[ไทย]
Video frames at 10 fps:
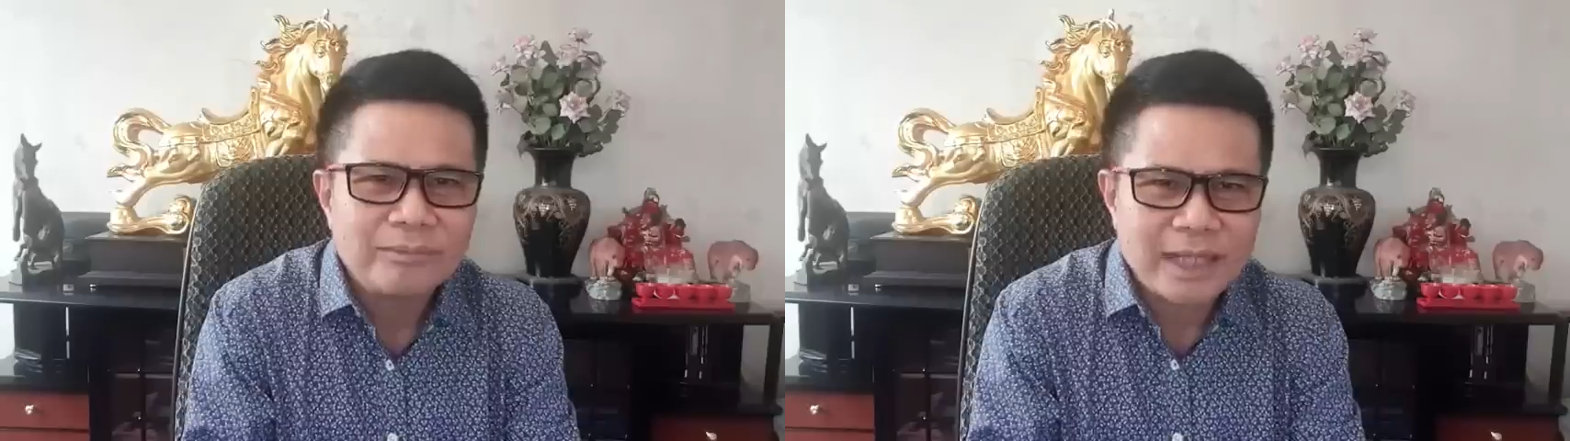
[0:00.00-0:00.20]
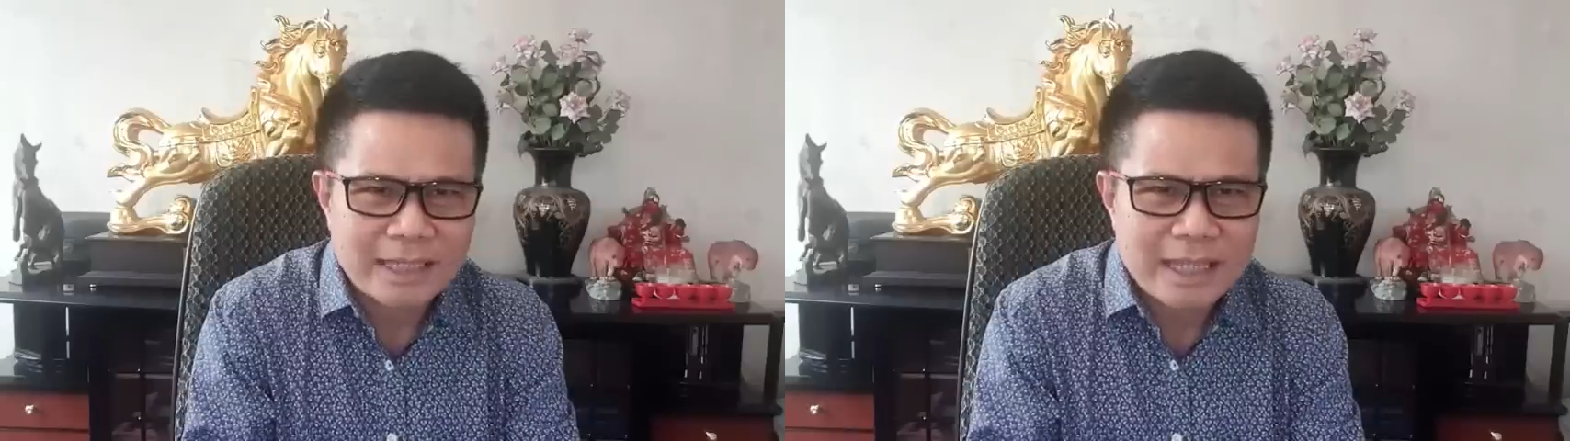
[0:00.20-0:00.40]

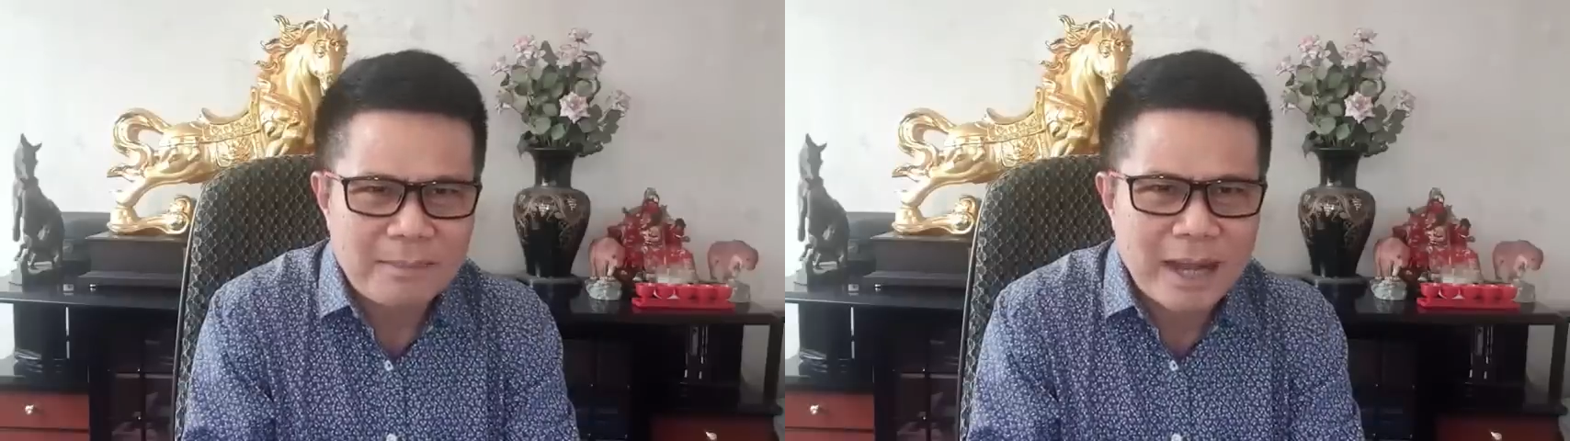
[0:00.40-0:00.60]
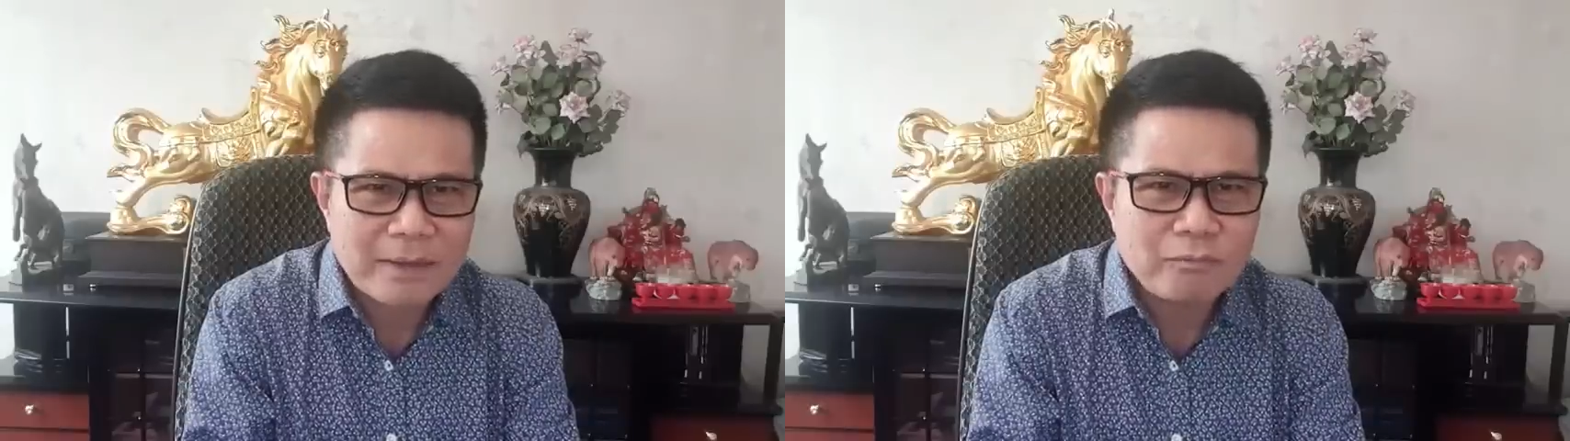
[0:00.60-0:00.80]
นะ
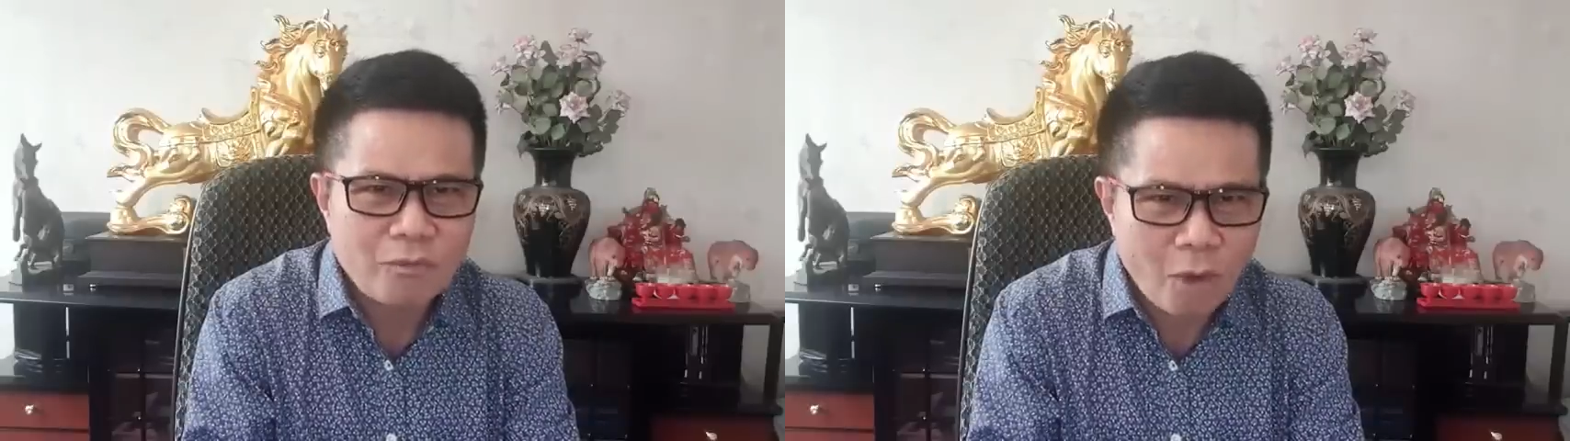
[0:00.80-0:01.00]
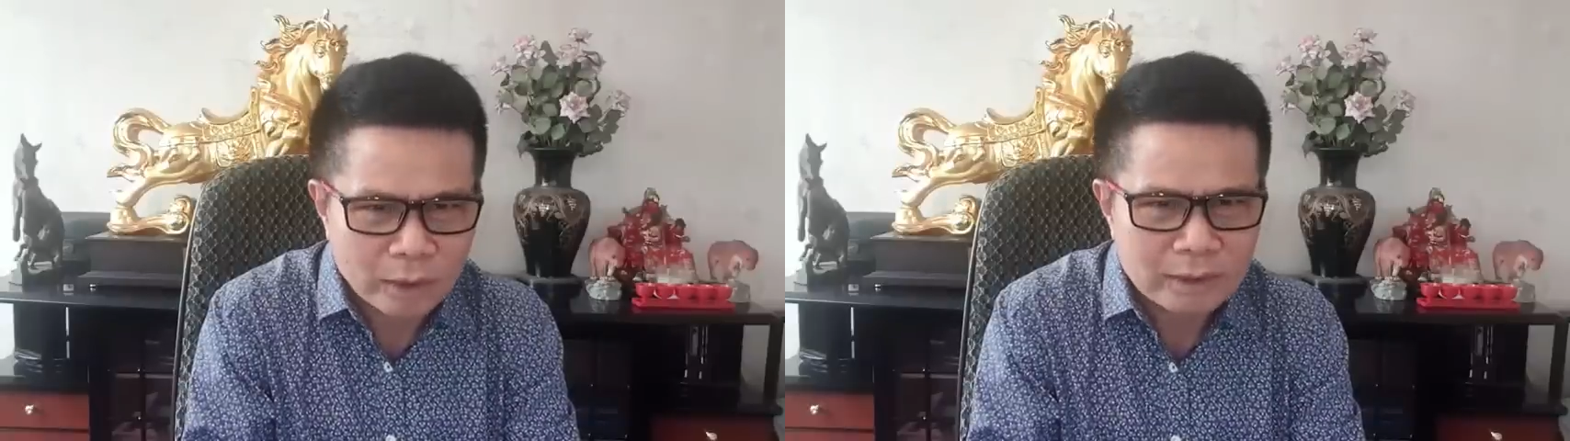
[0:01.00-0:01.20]
สามารถ
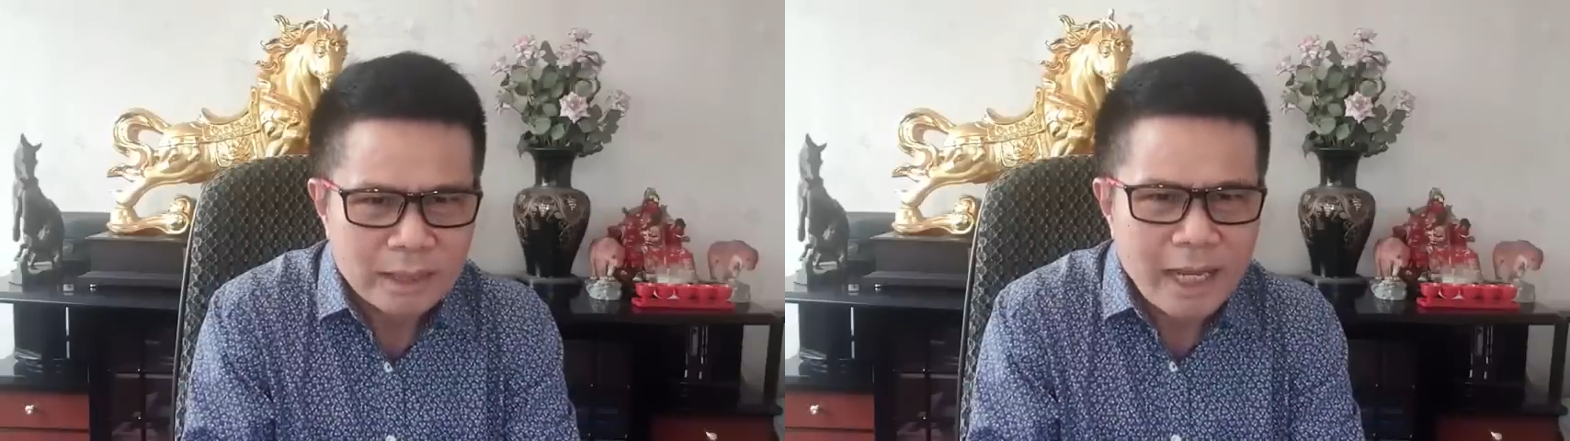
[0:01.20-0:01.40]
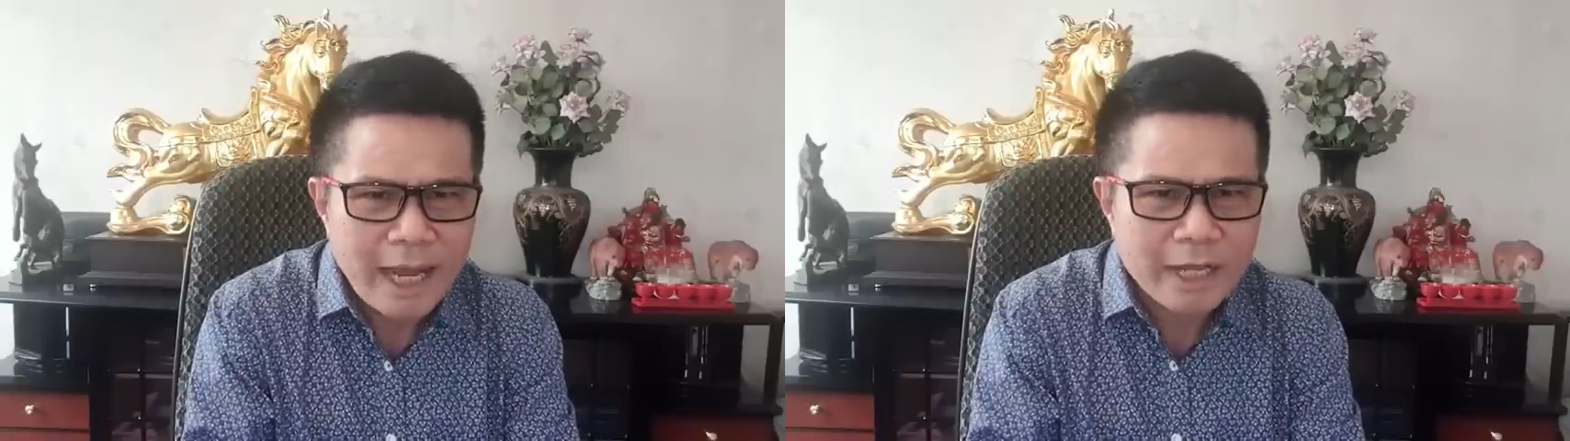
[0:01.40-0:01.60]
โหวต
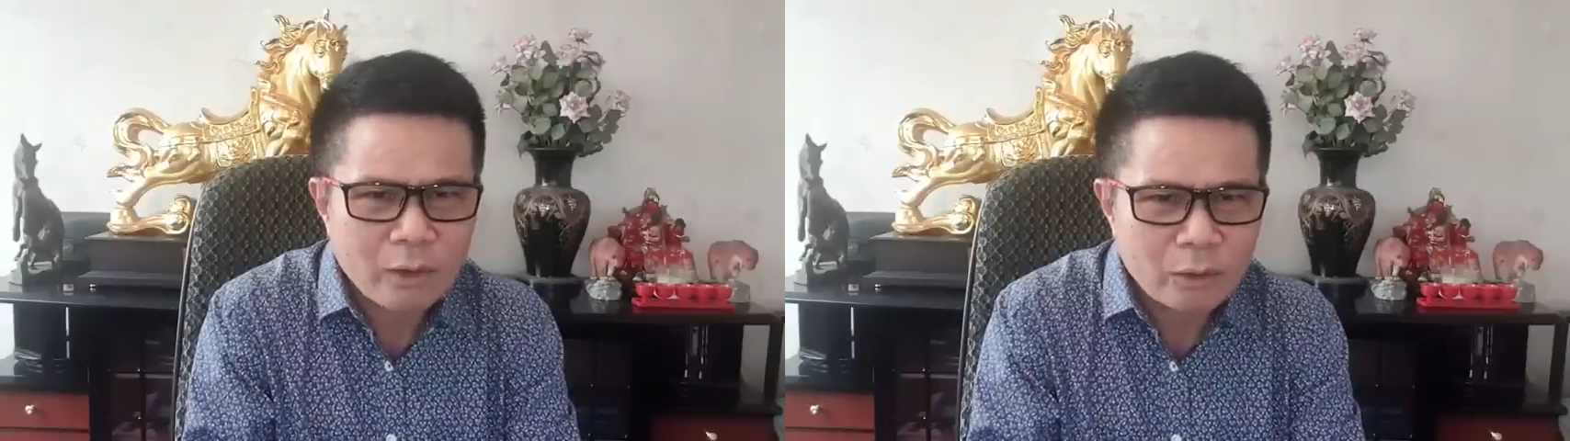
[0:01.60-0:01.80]
ให้